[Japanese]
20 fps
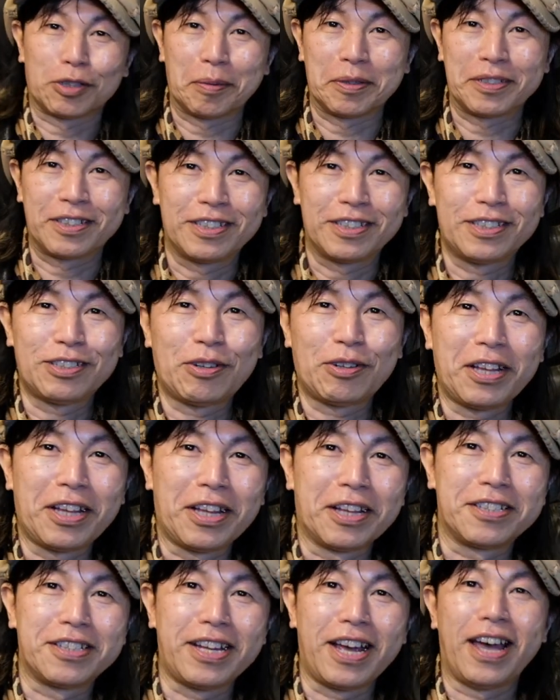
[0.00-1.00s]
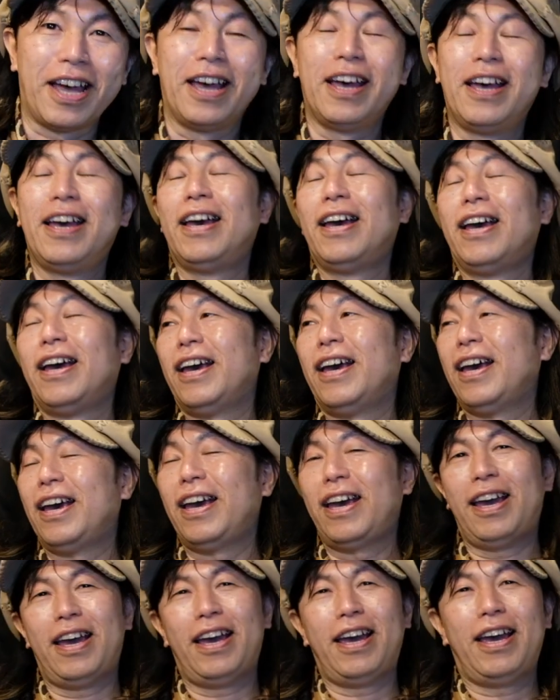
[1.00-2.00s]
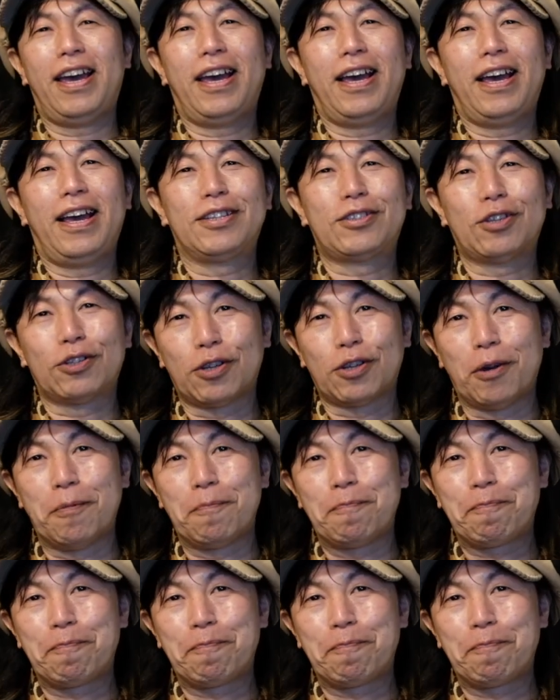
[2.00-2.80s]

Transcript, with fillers: いますそれでですねえー、そうそう